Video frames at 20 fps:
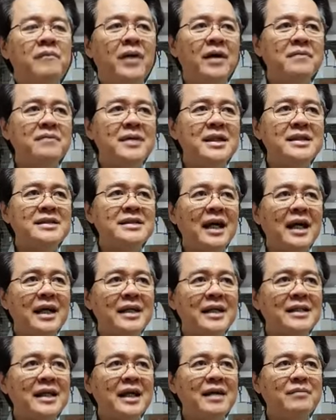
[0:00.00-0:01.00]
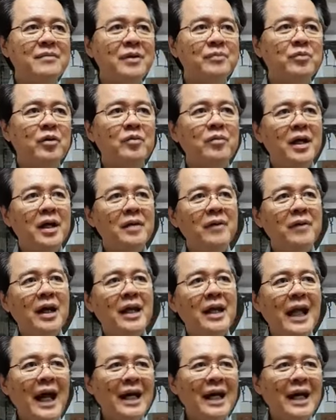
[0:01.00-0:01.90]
pag may sakit ka, may problema ka,